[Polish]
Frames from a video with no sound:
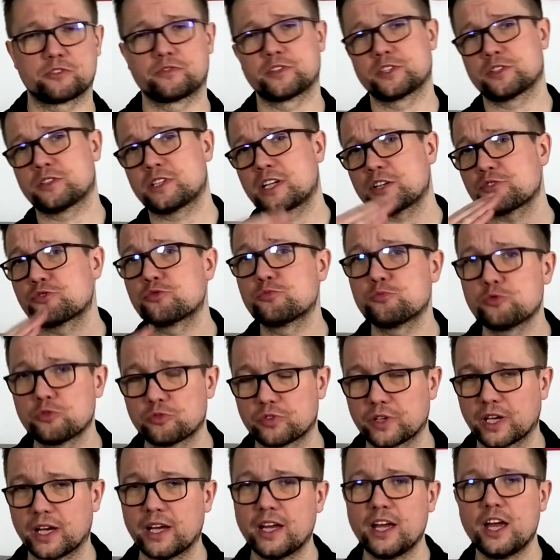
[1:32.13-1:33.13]
Więc od razu
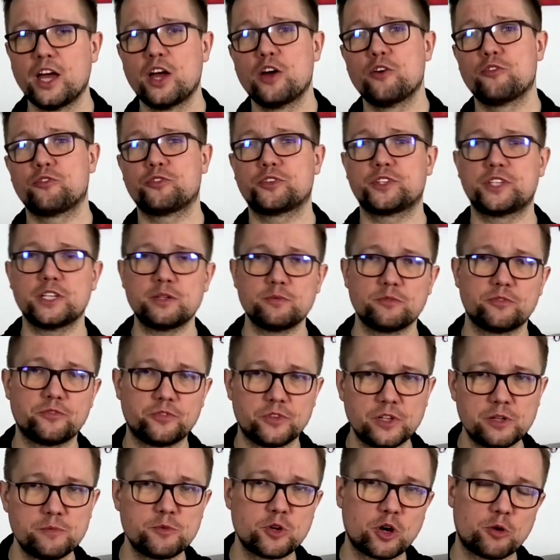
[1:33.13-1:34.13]
mówię, w tym
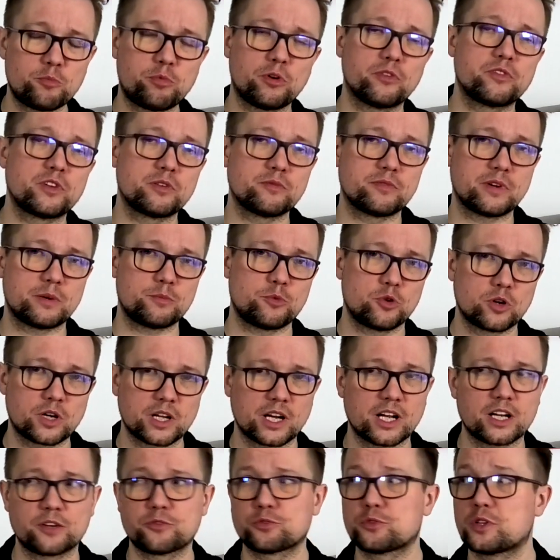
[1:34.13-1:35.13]
filmie opowiem Wam o
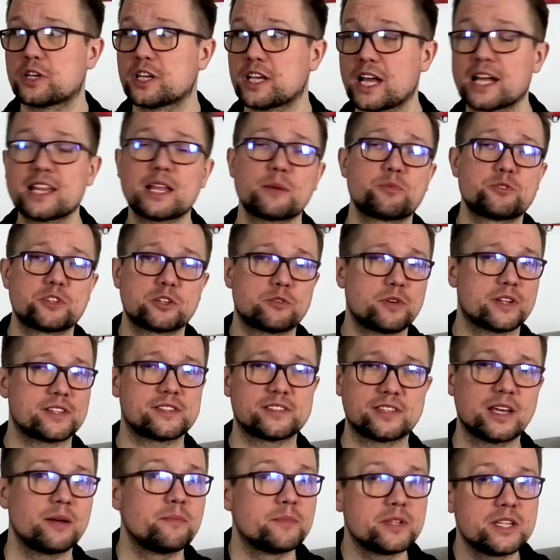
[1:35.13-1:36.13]
grach, w które ja na przykład
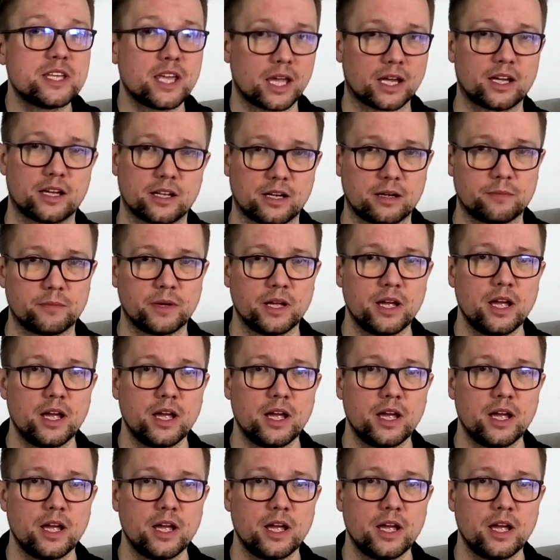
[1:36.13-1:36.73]
sam nie gram.